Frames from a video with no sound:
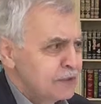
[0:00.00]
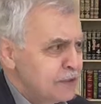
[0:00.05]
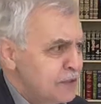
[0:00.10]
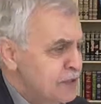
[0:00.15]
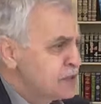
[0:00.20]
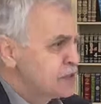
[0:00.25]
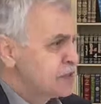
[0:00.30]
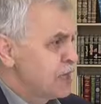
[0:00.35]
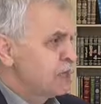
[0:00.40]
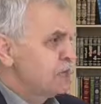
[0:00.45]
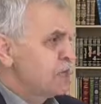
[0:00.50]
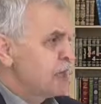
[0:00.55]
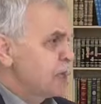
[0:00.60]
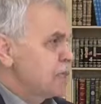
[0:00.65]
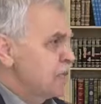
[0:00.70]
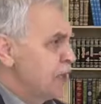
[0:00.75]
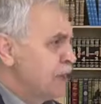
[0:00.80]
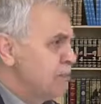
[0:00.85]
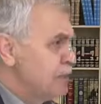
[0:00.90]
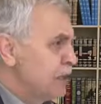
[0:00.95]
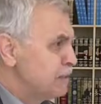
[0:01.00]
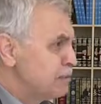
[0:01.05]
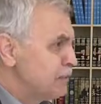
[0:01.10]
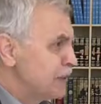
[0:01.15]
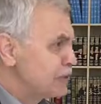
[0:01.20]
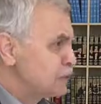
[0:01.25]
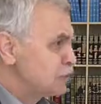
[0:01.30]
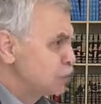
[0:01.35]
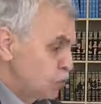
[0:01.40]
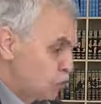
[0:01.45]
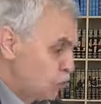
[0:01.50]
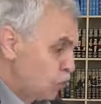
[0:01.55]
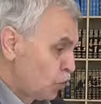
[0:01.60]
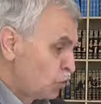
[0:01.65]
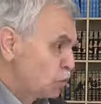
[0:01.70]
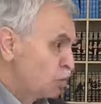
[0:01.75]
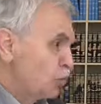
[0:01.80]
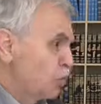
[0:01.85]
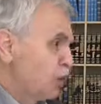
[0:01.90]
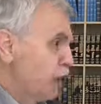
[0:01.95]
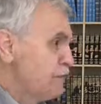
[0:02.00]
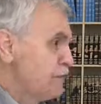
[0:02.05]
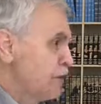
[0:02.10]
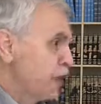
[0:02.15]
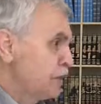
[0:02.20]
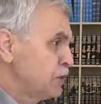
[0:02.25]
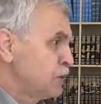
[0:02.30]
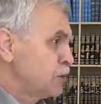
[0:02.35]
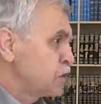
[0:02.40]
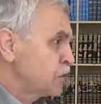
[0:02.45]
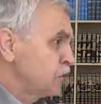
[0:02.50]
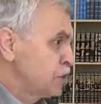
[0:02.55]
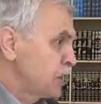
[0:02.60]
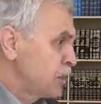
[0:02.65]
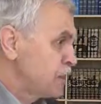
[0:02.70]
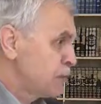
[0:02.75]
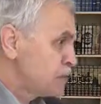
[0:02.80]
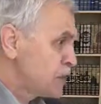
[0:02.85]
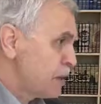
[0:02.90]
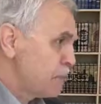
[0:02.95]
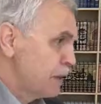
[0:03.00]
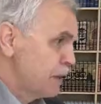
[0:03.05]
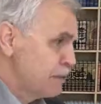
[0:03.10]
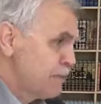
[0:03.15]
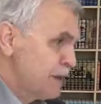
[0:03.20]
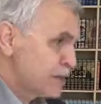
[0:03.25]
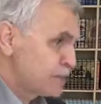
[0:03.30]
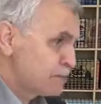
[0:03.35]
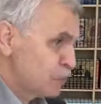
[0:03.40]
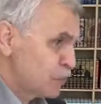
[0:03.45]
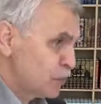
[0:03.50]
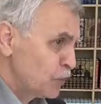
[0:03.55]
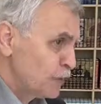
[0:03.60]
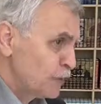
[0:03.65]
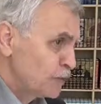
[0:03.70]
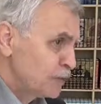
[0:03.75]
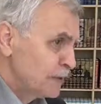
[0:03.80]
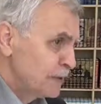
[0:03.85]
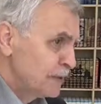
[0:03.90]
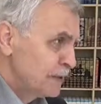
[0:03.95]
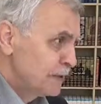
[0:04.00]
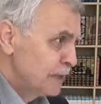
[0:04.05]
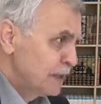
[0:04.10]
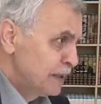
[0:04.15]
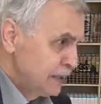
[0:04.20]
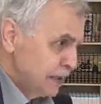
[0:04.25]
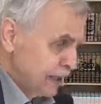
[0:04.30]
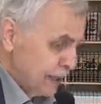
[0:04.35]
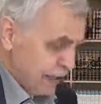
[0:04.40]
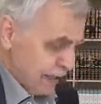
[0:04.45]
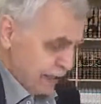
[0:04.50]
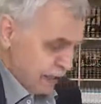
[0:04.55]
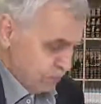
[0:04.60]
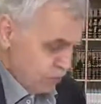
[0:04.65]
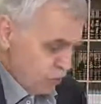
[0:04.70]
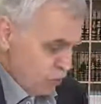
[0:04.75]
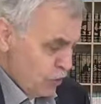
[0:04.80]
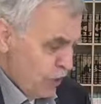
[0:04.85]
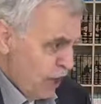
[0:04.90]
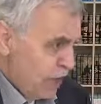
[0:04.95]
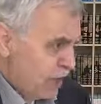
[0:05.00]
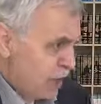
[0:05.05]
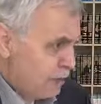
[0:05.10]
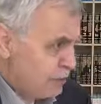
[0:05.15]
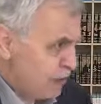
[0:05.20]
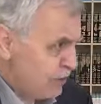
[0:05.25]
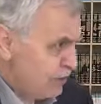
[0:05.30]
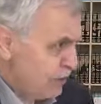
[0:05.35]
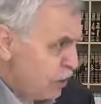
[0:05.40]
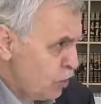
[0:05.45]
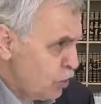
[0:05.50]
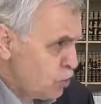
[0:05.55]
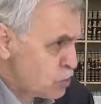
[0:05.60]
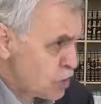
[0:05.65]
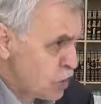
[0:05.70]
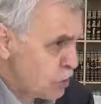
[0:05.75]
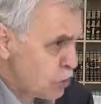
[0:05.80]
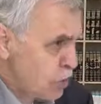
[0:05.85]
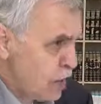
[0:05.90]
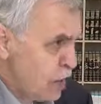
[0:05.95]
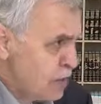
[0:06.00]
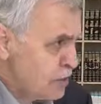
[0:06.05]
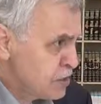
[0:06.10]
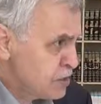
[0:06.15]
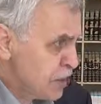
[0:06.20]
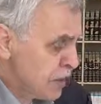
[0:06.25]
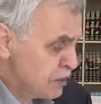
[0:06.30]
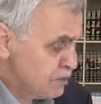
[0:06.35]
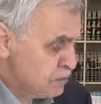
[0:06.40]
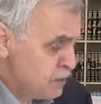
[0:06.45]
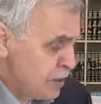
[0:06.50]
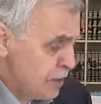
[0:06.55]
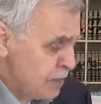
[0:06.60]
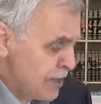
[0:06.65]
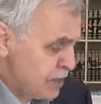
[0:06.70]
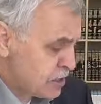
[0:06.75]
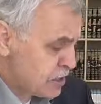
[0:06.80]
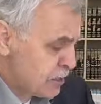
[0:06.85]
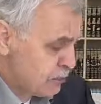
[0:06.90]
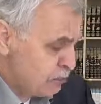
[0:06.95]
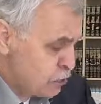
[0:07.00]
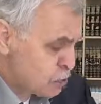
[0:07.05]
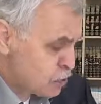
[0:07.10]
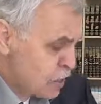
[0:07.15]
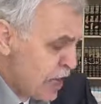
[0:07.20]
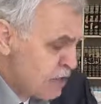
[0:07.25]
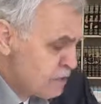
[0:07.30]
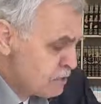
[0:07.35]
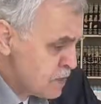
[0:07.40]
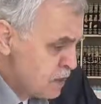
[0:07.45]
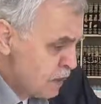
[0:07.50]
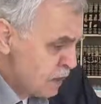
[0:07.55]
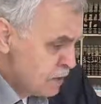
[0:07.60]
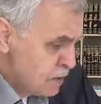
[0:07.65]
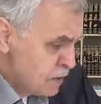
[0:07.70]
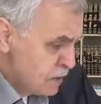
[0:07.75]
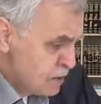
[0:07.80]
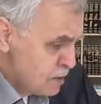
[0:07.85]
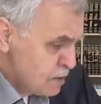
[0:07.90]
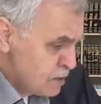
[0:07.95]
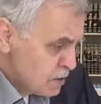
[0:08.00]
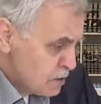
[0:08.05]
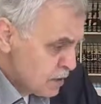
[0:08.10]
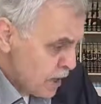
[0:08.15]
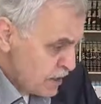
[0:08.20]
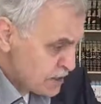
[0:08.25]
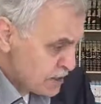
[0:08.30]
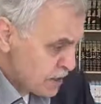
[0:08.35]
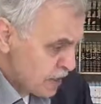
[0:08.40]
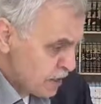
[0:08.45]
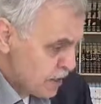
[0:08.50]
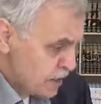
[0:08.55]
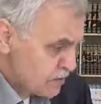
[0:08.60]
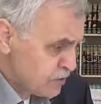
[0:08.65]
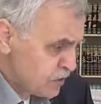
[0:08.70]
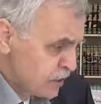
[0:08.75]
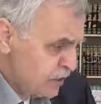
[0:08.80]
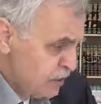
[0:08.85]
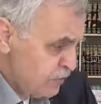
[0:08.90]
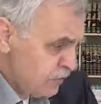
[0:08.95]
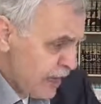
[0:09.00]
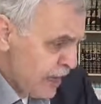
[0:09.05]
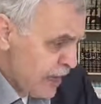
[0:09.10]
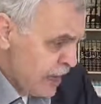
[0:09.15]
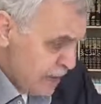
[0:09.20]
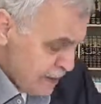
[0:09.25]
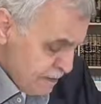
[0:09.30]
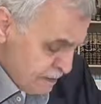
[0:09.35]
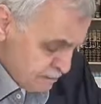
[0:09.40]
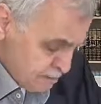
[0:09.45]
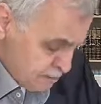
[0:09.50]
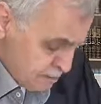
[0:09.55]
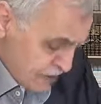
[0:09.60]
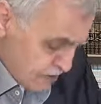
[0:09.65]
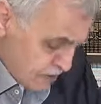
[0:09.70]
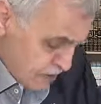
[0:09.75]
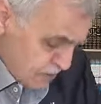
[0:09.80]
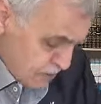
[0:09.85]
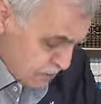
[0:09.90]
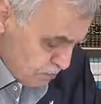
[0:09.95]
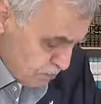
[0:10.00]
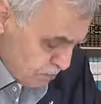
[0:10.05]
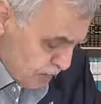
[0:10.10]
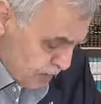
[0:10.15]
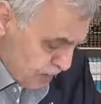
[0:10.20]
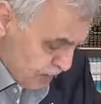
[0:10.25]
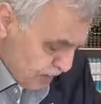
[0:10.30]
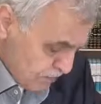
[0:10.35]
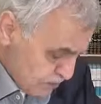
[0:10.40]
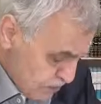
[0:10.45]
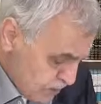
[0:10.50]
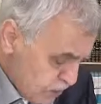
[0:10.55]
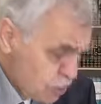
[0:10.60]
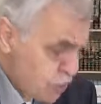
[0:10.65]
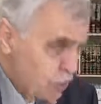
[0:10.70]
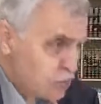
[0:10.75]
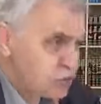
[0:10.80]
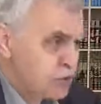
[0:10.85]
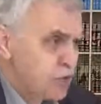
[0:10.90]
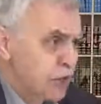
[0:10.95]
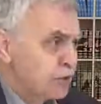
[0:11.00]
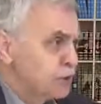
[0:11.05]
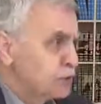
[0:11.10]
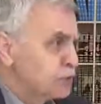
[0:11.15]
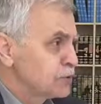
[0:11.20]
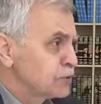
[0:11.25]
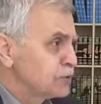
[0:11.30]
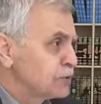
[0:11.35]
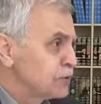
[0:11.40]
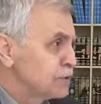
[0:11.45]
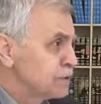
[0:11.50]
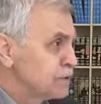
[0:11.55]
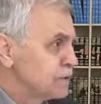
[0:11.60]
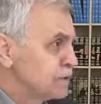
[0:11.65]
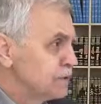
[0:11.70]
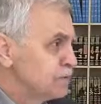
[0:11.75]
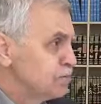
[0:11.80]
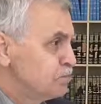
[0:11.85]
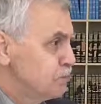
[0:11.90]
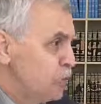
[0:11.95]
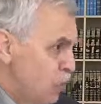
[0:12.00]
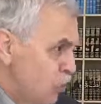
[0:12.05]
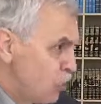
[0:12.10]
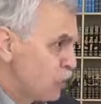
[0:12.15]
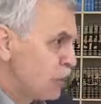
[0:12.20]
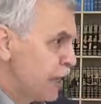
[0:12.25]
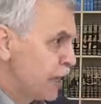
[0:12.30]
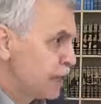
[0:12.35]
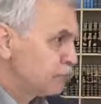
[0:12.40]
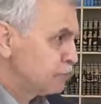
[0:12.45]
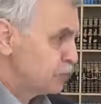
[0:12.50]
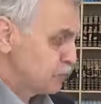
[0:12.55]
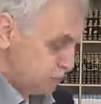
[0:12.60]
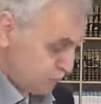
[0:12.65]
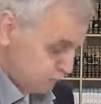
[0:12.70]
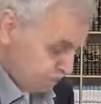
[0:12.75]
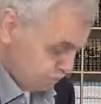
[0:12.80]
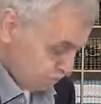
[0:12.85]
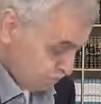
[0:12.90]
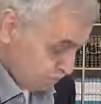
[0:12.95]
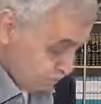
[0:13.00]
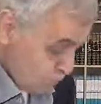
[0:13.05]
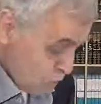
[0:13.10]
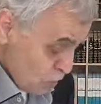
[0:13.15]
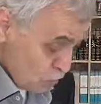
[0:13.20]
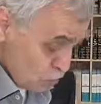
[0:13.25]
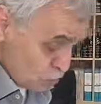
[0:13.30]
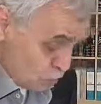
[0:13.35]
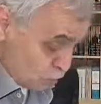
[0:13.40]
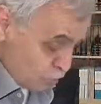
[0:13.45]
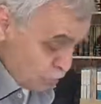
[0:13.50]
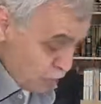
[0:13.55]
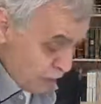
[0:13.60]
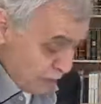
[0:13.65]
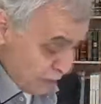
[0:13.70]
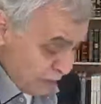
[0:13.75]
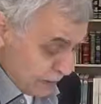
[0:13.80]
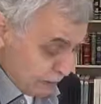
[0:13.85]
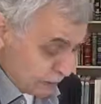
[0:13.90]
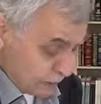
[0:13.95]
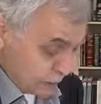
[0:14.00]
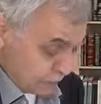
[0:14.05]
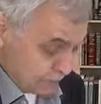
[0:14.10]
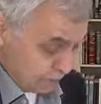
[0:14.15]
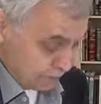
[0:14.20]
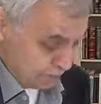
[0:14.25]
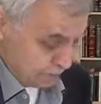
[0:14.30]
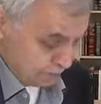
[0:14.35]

Hristiyanlar bile bilmez. Çünkü orada olanların dışında kimse bilmez bunu. Eğer bundan haber veriyorsa Kur'an-ı Kerim demek ki bu zat hazakatini ve maharetini gösteriyor. Bir örnek bu. Çok önemli bu.